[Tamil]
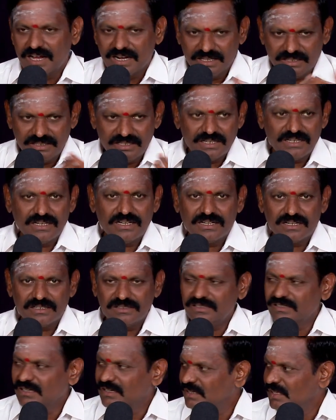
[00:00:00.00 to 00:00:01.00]
அடுத்து என்ன
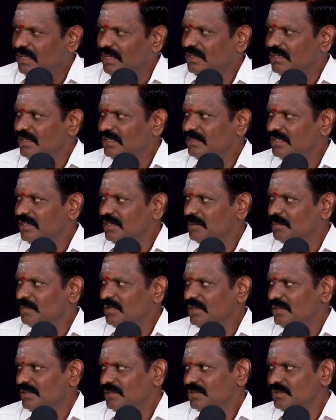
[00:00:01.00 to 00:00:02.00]
நடக்குங்கிறது யாருக்காவது
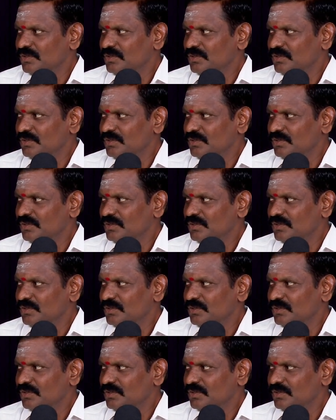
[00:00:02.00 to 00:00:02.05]
தெரியுமா